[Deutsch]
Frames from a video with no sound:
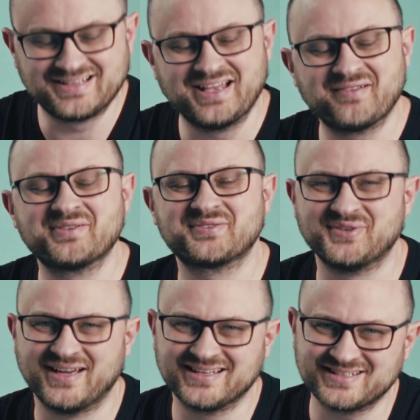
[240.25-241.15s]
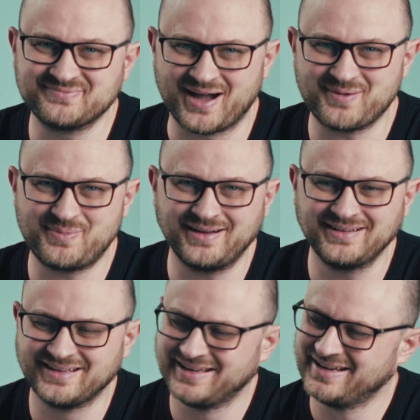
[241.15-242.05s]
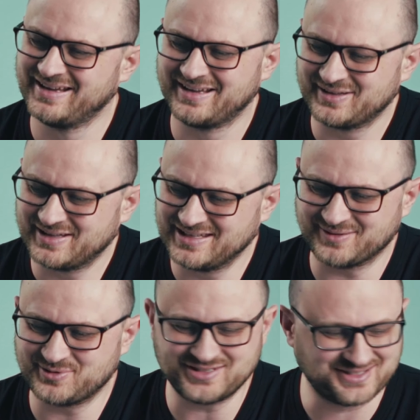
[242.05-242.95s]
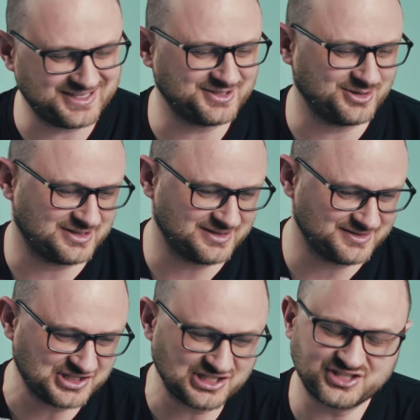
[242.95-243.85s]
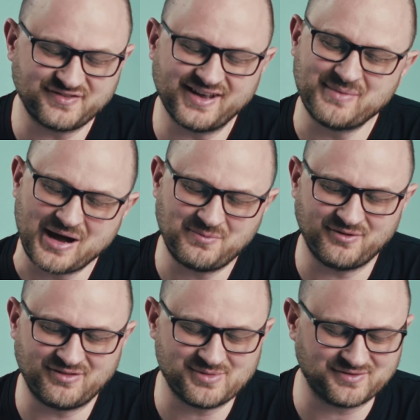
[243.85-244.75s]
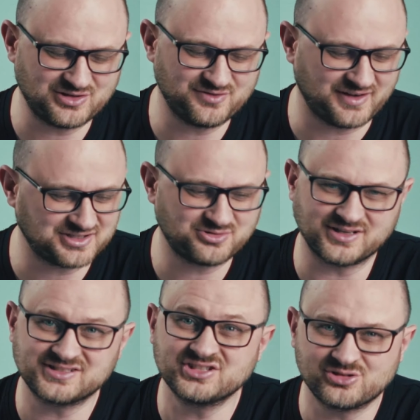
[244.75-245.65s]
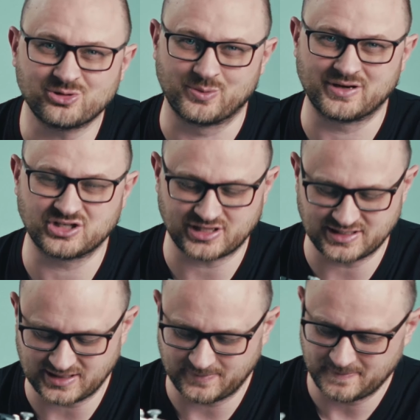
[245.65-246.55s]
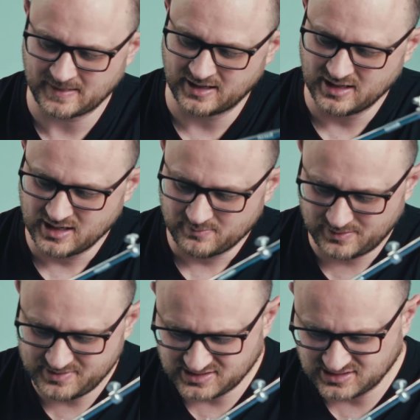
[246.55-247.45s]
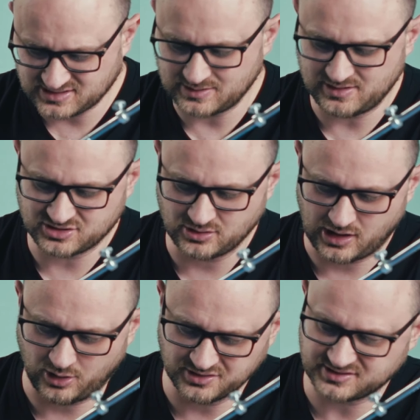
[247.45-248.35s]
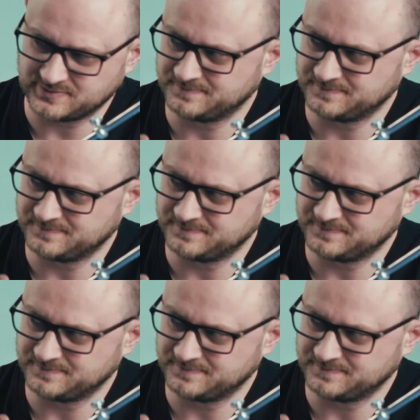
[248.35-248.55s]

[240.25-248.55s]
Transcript: sagen wir so, es ist machbar. Ich habe noch nicht die Geduld. Es ist schwer machbar, wenn, man, wenn du weißt, du hast einen gröberen Stein da. Bei mir sieht es nämlich so aus,